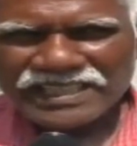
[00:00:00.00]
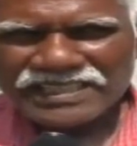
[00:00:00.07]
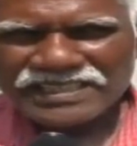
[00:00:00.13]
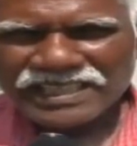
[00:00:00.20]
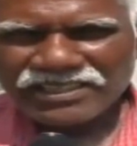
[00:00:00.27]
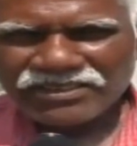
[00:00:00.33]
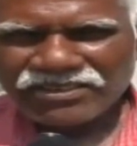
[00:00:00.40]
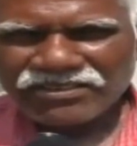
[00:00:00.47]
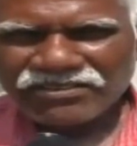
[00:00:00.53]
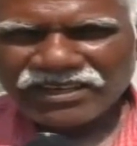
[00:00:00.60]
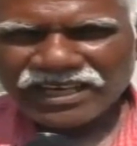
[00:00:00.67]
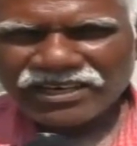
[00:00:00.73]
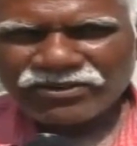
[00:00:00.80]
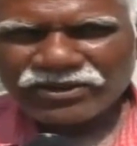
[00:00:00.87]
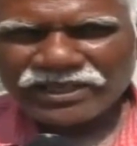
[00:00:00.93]
சரி செய்யணும்
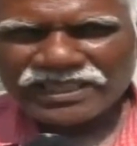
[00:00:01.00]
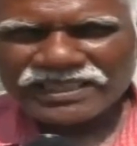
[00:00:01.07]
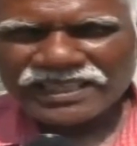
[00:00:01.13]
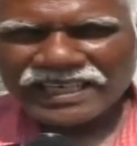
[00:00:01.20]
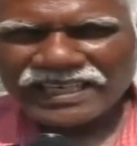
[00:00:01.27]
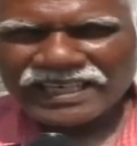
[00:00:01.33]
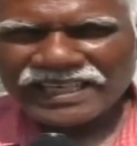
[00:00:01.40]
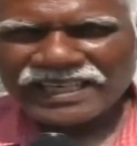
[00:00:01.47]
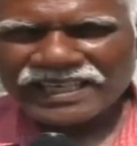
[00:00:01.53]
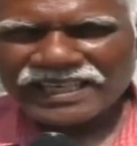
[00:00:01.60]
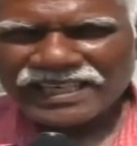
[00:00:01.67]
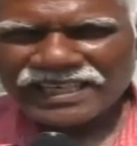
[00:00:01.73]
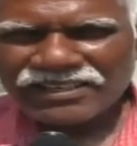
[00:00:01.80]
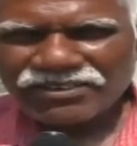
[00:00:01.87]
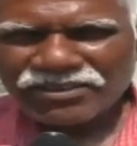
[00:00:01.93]
வரக்கூடிய
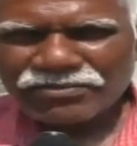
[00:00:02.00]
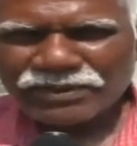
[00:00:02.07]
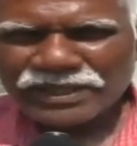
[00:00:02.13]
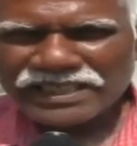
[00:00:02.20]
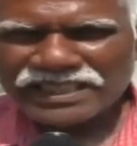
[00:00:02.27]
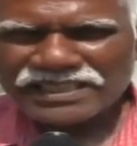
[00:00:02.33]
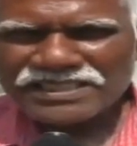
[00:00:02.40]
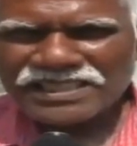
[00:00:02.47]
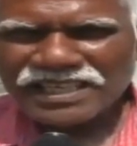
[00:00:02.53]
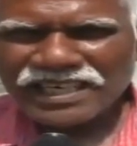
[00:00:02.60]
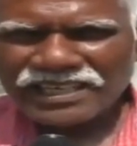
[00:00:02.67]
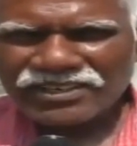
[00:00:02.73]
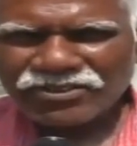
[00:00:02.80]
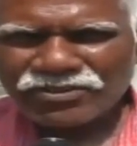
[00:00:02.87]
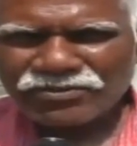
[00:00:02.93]
தண்ணீருங்கிறது ஒரு பதினஞ்சு
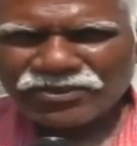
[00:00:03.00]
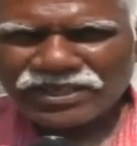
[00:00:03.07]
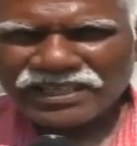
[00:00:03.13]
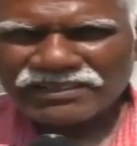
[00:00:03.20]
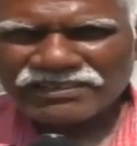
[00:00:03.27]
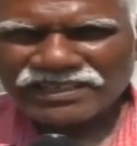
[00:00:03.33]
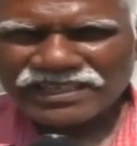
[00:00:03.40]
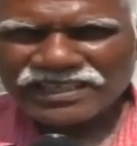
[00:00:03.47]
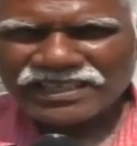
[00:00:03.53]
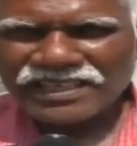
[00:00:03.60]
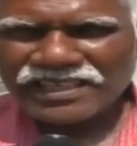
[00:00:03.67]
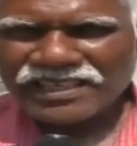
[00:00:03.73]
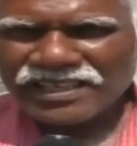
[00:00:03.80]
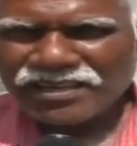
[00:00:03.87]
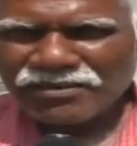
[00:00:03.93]
நாளைக்கு ஒரு முறை தான் வருது
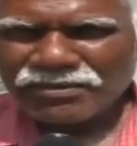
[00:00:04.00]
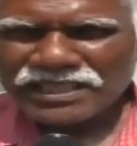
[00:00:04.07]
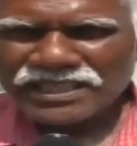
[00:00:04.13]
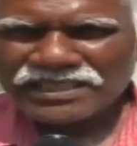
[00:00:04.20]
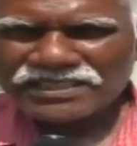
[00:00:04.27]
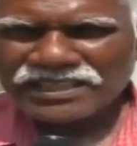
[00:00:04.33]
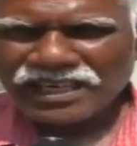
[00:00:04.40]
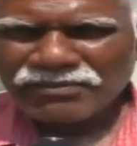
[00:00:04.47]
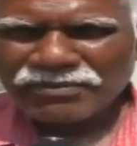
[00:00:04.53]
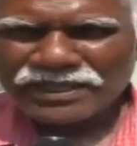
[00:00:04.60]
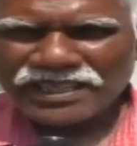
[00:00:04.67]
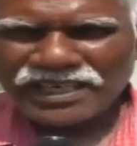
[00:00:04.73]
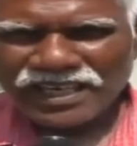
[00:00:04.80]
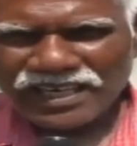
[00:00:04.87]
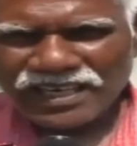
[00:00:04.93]
பதினஞ்சு நாள்
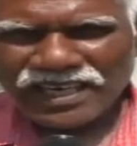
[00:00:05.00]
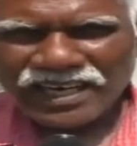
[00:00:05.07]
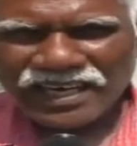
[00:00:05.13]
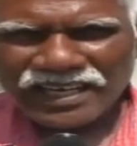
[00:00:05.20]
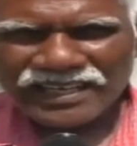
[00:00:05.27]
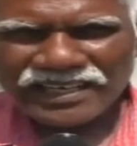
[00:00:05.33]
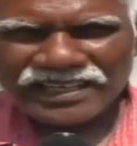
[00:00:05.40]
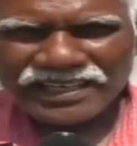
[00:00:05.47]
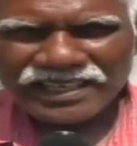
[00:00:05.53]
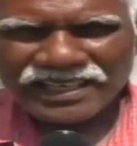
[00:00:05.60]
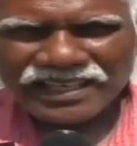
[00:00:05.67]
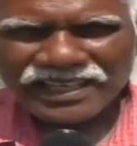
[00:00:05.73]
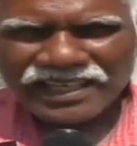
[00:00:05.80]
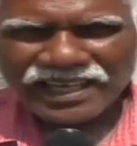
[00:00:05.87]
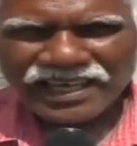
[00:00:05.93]
பதினாறு நாள் ஆயிடுது
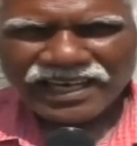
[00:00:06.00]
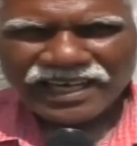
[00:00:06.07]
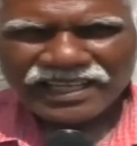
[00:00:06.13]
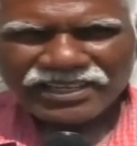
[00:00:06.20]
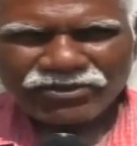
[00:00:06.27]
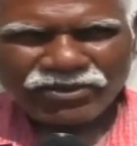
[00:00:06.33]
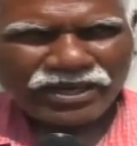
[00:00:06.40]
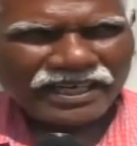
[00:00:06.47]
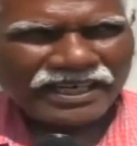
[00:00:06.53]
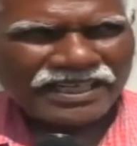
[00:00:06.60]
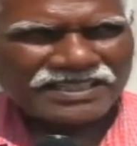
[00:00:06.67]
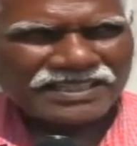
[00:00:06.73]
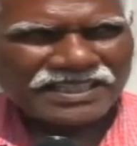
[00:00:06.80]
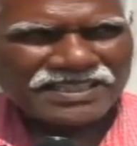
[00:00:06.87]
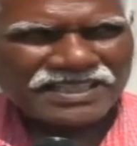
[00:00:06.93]
அதை உடனடியாக
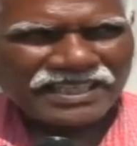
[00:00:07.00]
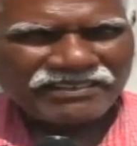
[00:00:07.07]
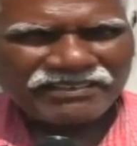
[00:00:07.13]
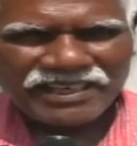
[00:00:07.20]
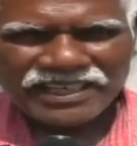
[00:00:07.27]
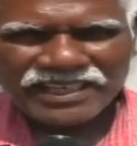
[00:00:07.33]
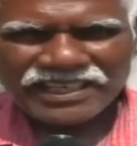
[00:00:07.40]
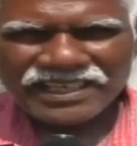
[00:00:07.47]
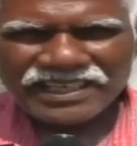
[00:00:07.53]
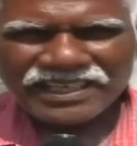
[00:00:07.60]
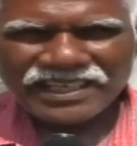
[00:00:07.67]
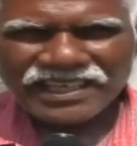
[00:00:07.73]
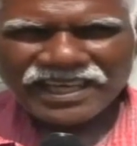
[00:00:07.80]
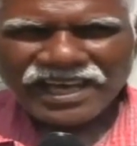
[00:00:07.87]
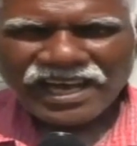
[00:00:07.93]
சரி செய்ய வேண்டியது இருக்குது
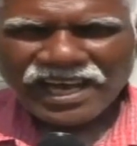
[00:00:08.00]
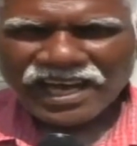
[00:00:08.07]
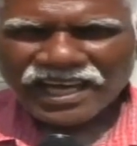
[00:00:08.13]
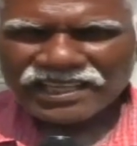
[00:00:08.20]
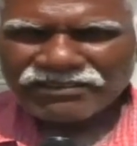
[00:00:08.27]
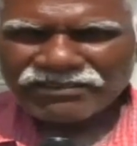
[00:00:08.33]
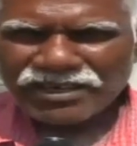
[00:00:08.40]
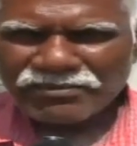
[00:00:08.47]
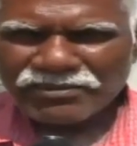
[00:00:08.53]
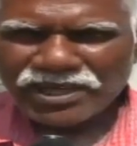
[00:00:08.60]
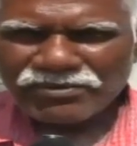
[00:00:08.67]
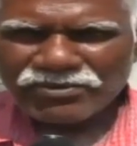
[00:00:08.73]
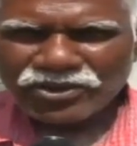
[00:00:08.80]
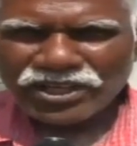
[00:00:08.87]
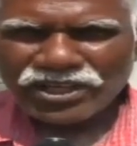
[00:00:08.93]
அதை விட மிக
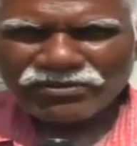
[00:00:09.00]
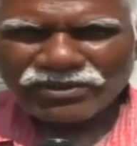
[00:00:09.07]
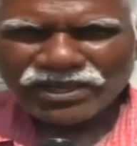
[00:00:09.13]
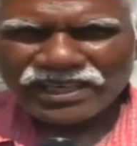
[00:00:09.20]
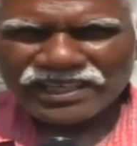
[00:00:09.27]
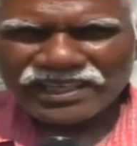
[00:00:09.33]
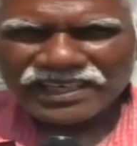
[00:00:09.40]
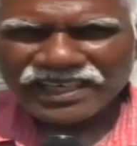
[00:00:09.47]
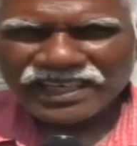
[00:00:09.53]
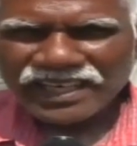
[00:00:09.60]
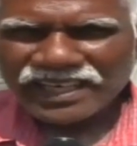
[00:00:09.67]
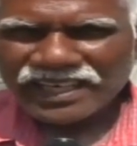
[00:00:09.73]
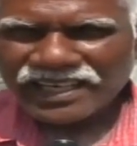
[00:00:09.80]
முக்கியமானது என்னென்னா